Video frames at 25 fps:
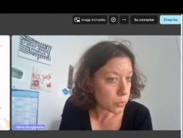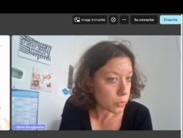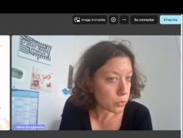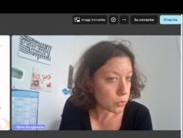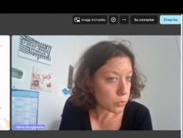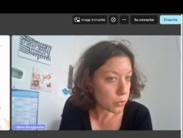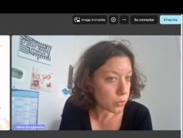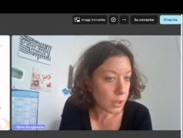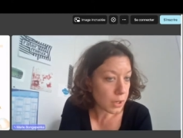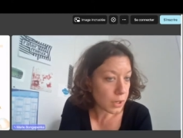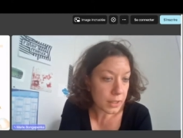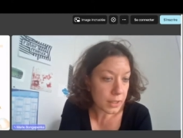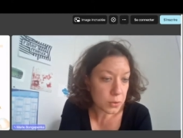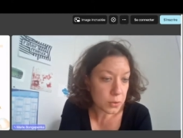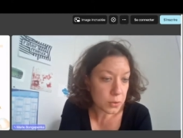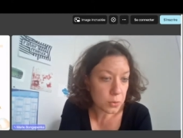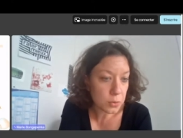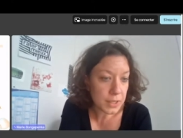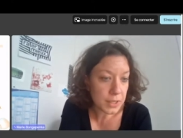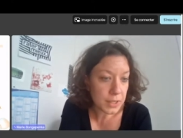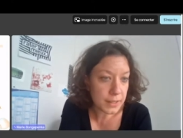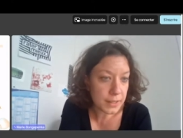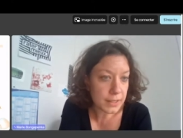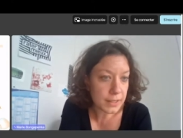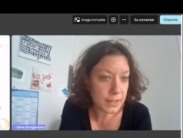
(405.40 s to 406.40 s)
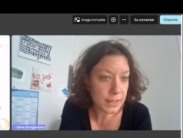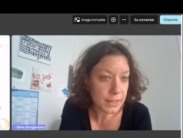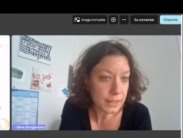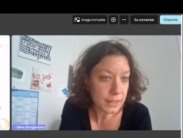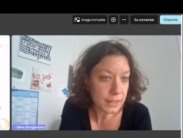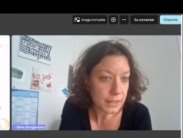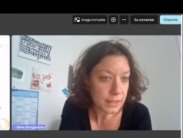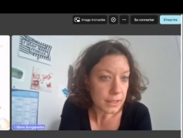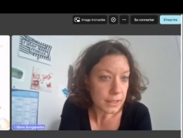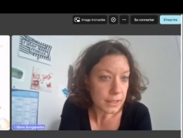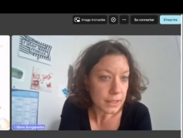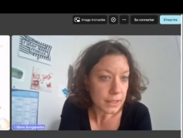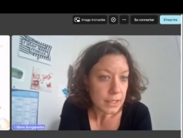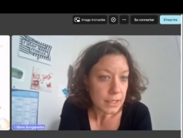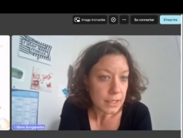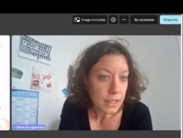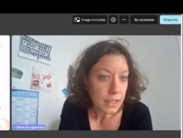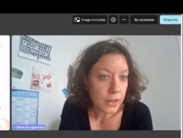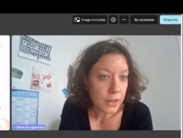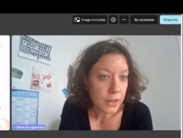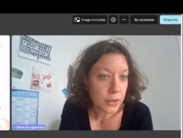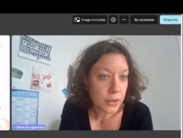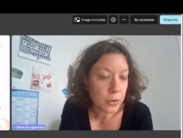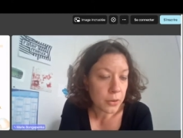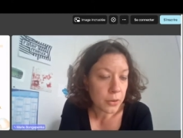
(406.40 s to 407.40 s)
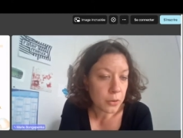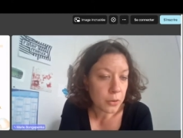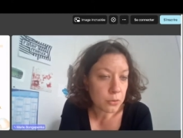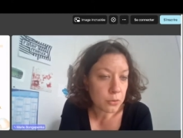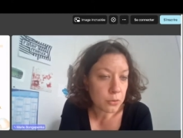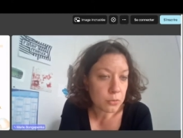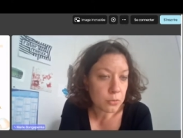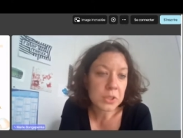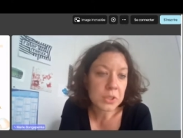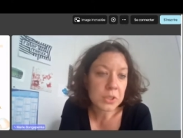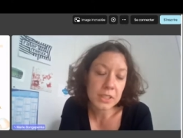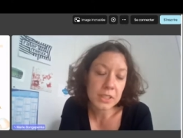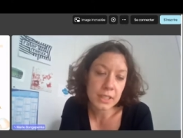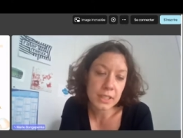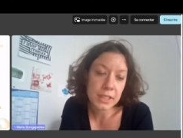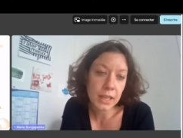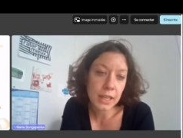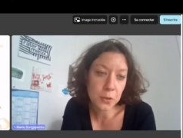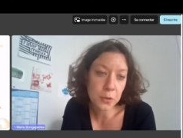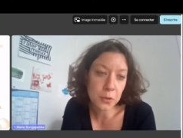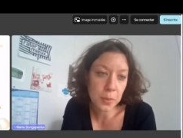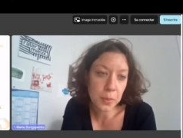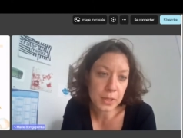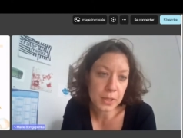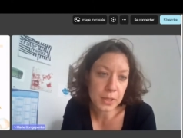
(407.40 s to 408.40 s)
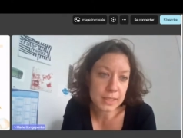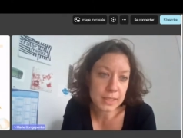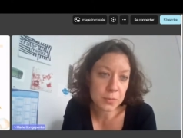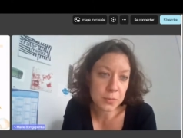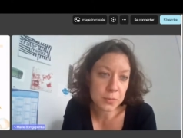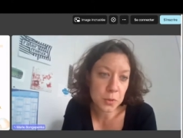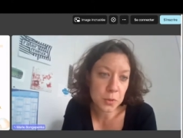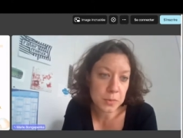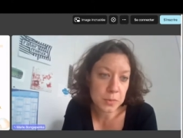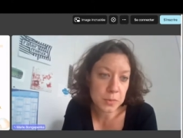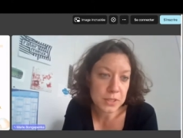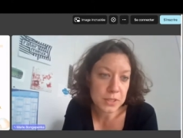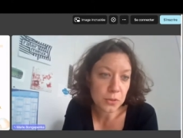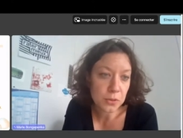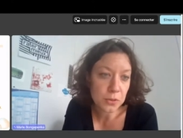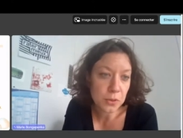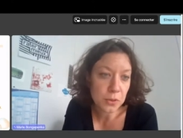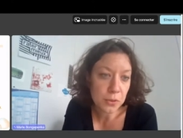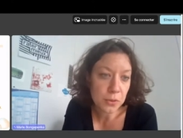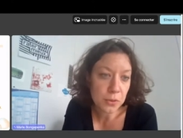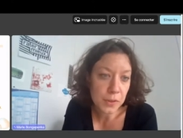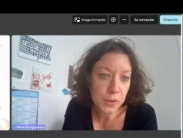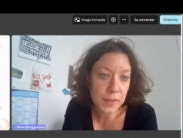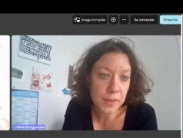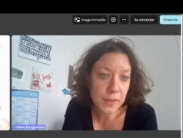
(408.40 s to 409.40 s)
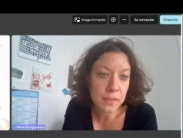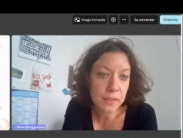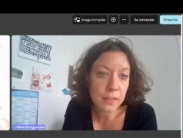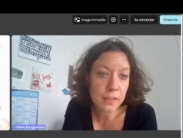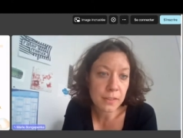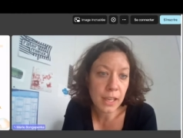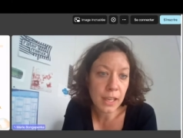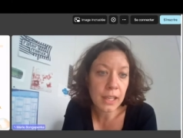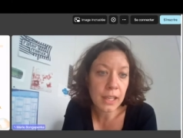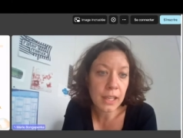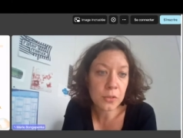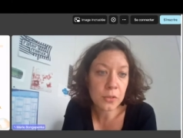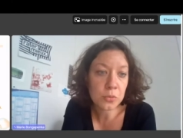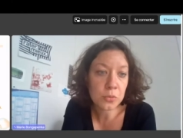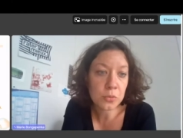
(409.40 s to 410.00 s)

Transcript: Sur la suite, euh, oui, quelques principes de mise en œuvre, c'est vrai.